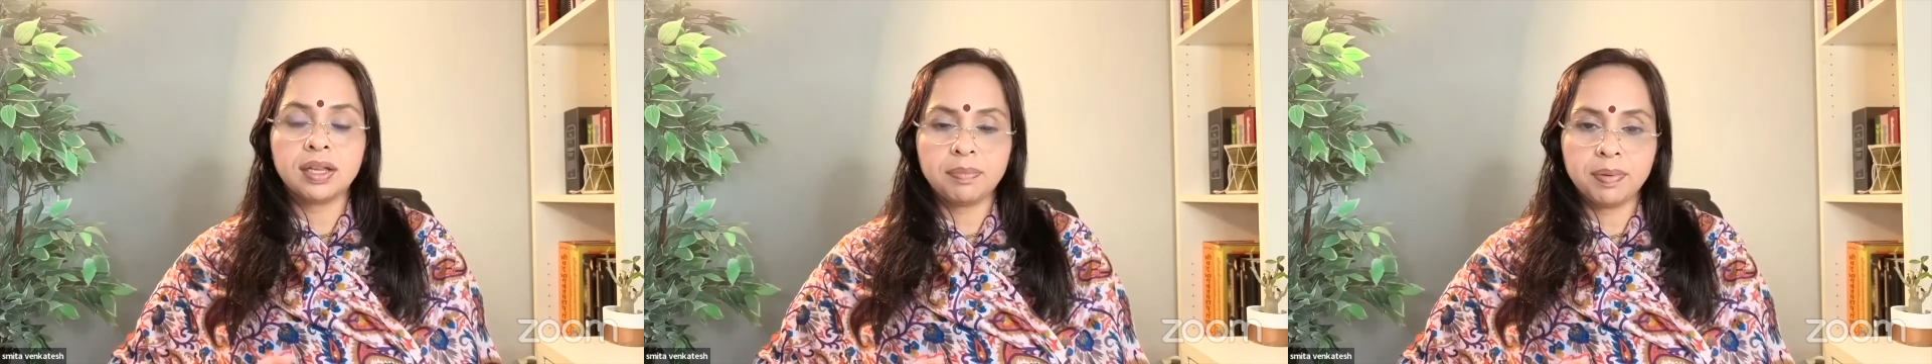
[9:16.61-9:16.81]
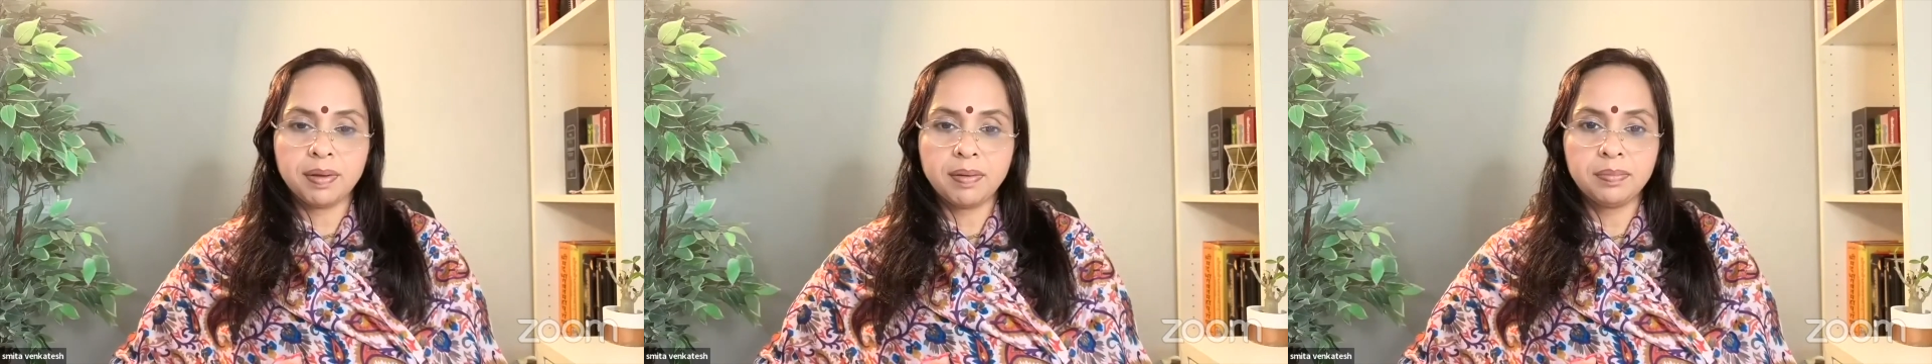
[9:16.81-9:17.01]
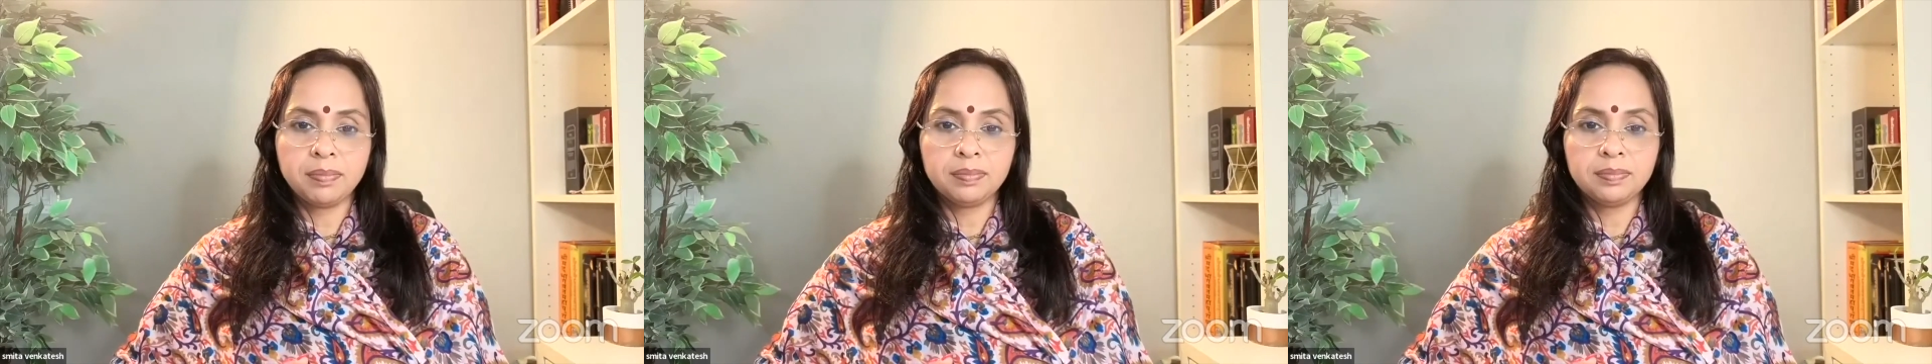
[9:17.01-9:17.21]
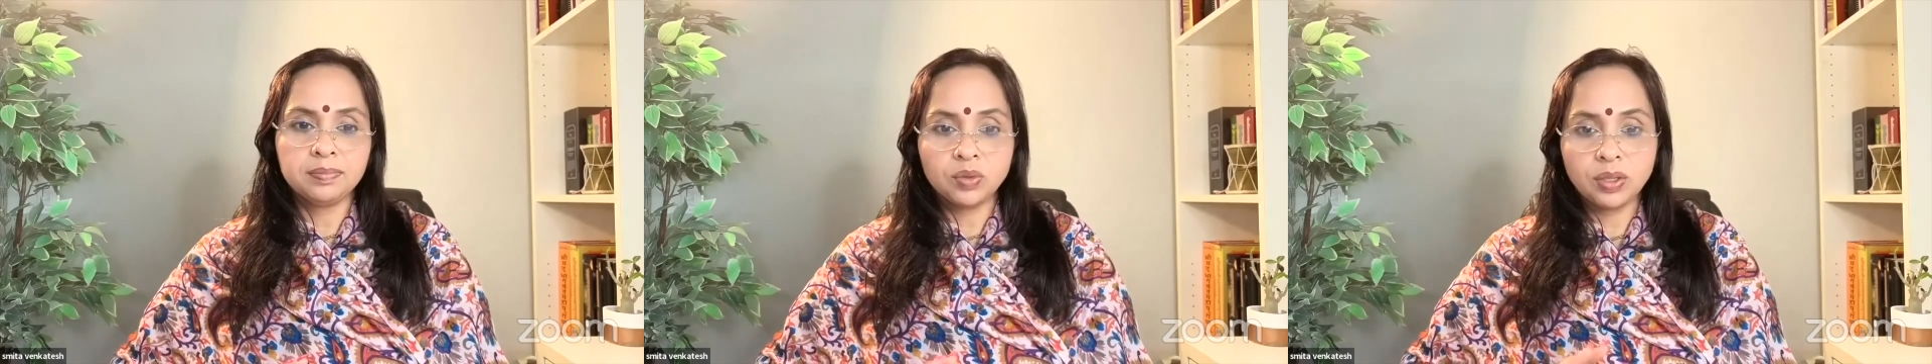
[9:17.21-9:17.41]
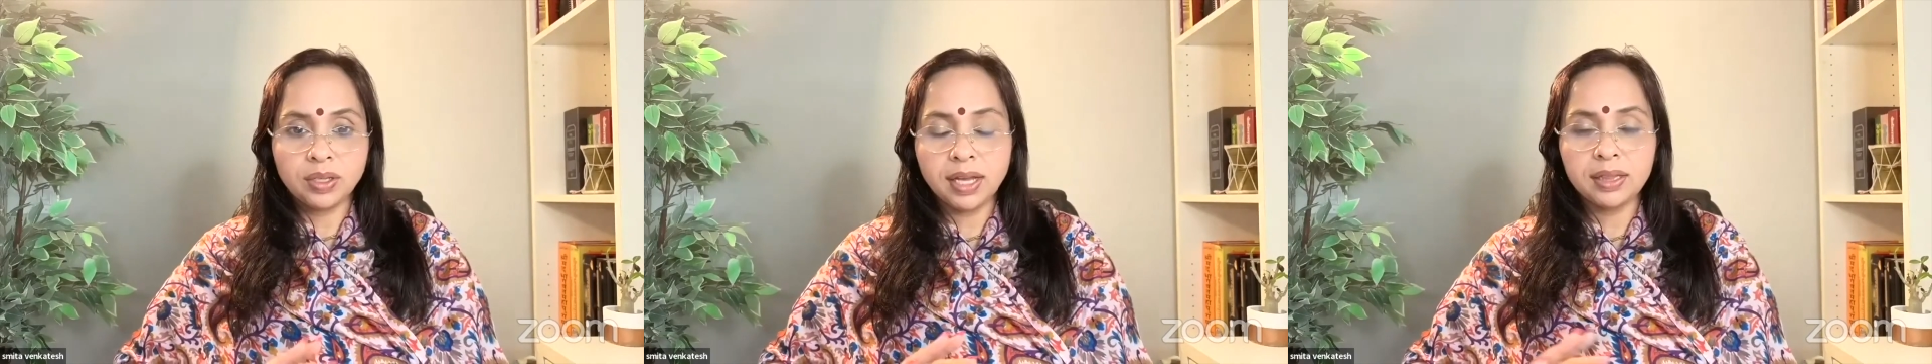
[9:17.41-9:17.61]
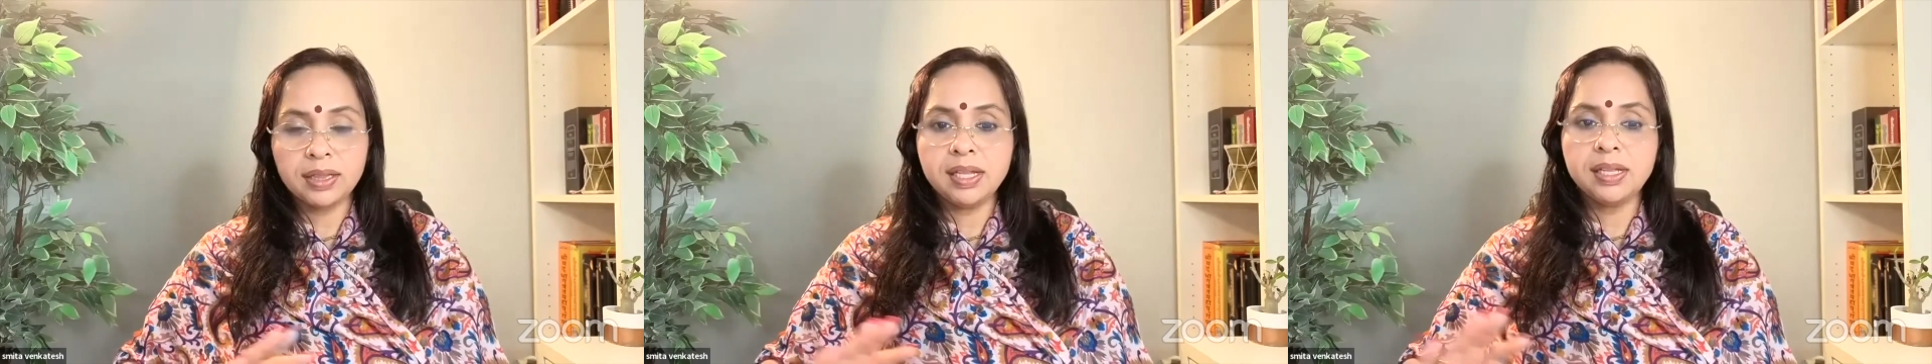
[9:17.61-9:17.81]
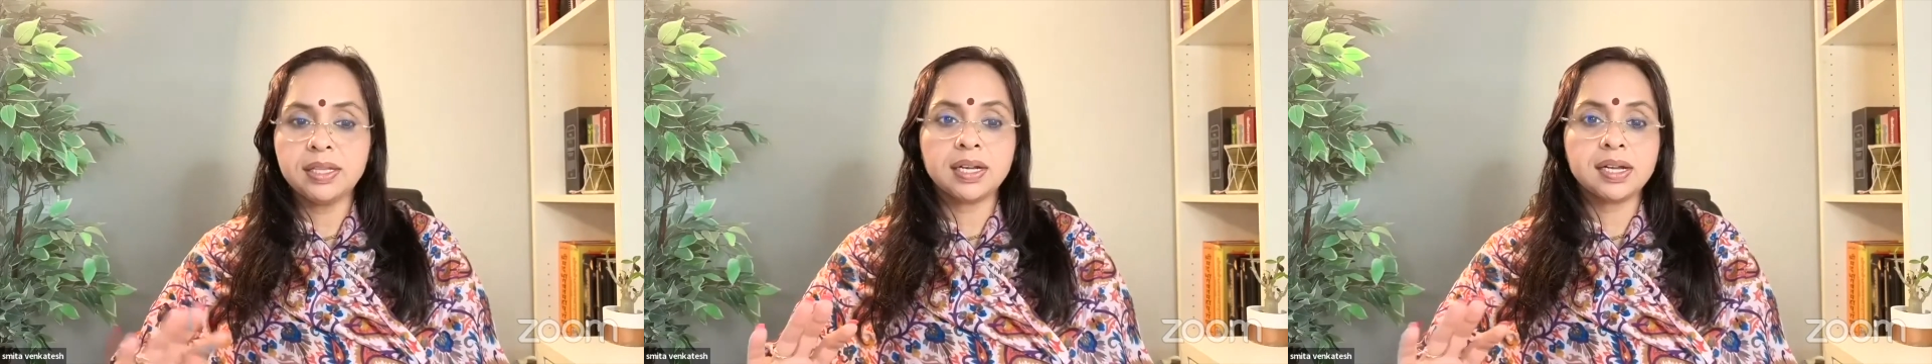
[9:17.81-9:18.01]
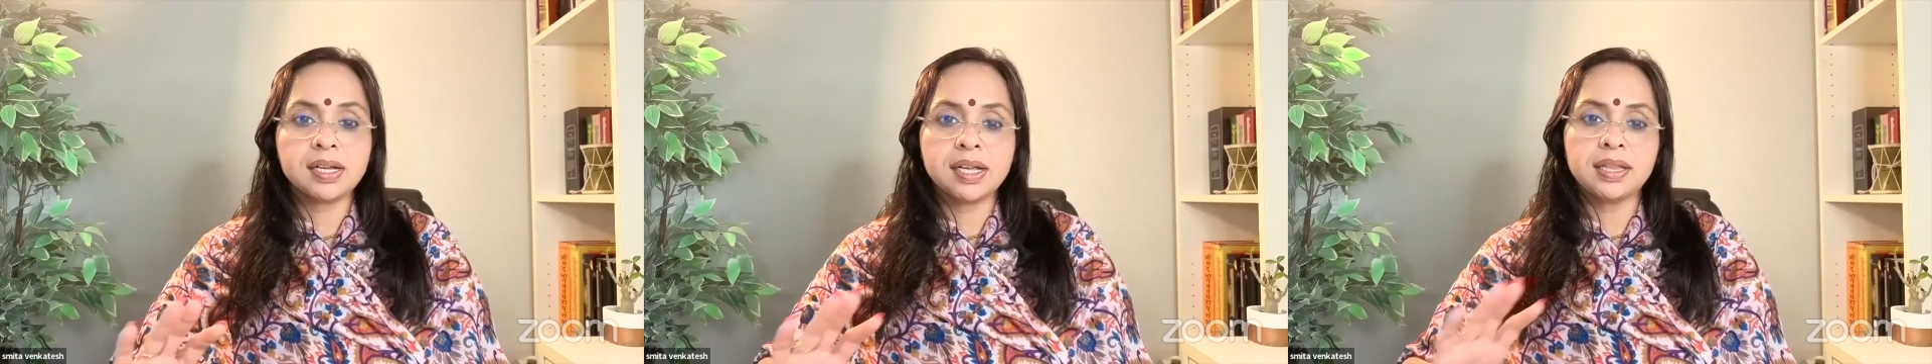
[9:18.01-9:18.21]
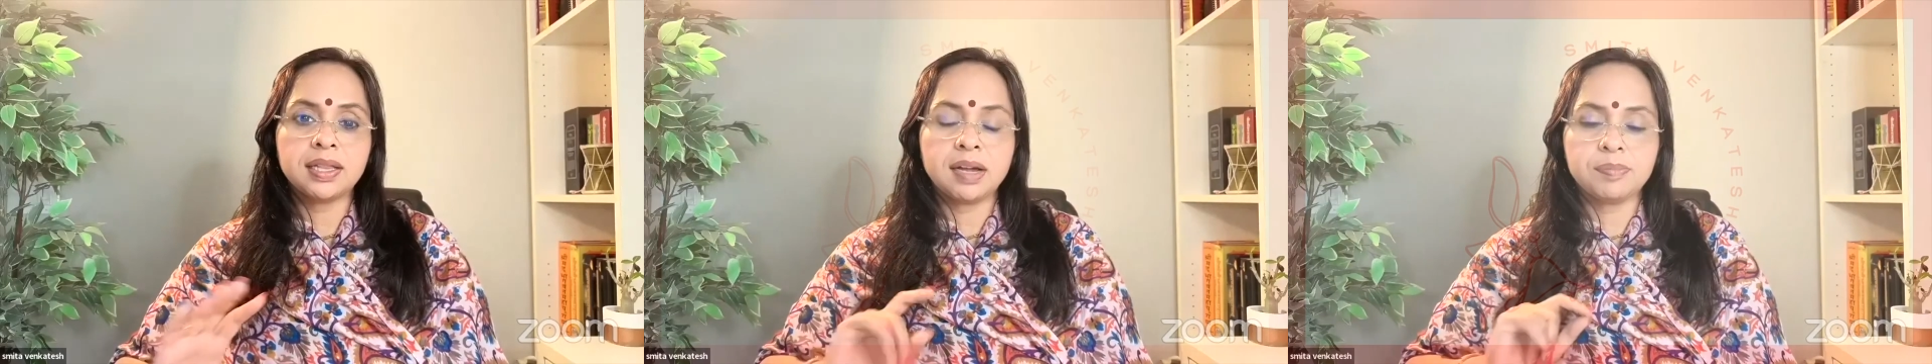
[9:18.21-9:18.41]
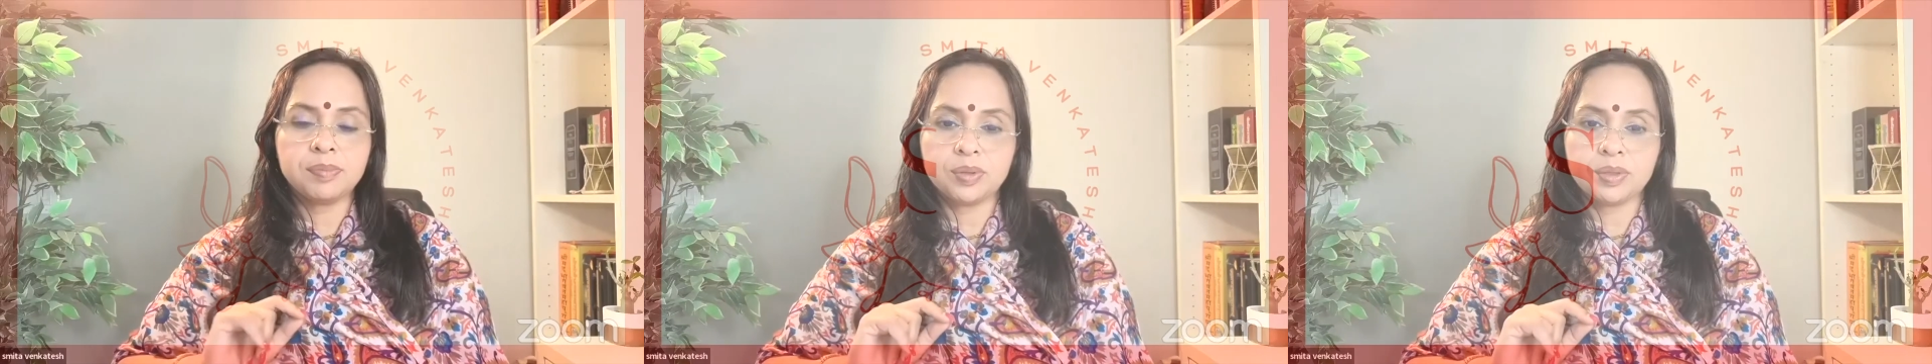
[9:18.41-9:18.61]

ताप है तो ये तीन तरह के ताप